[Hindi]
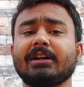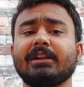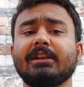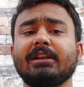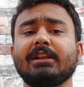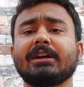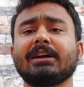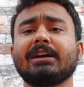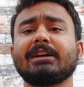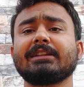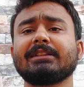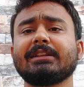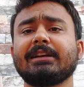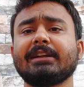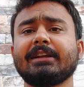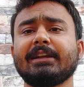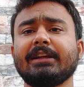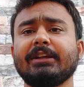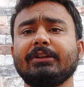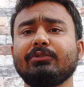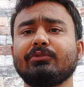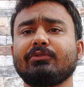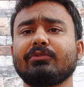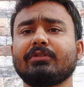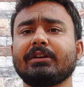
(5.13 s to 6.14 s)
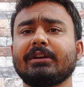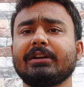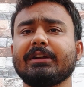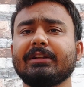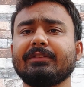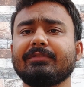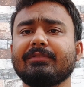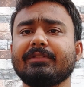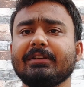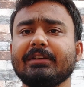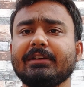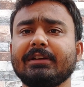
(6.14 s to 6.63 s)
लगातार कई स्टूडेंट
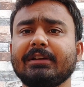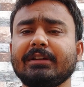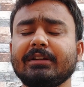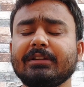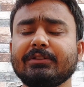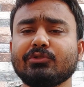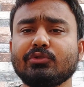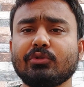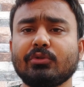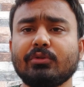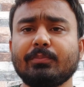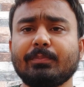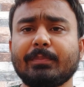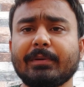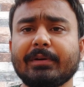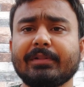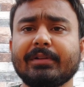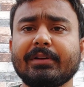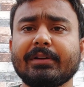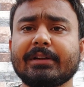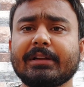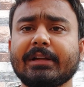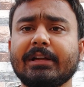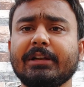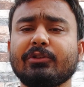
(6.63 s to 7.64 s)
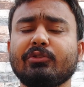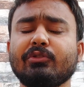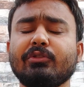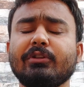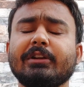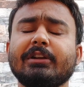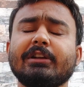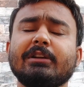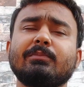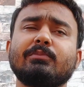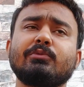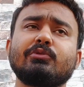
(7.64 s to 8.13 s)
ऐसे हैं जो परसेंटाइल को
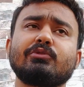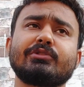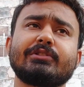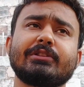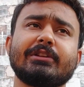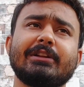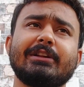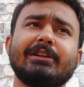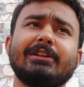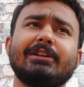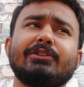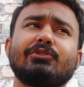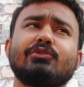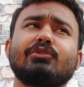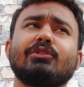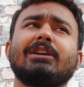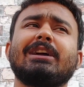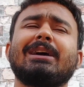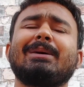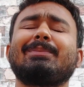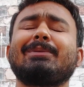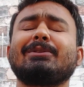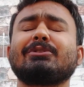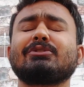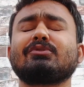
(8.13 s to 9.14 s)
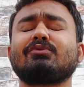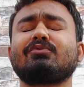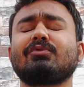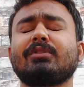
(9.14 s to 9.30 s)
लेके पूछ रहे हैं तो यहाँ पर जो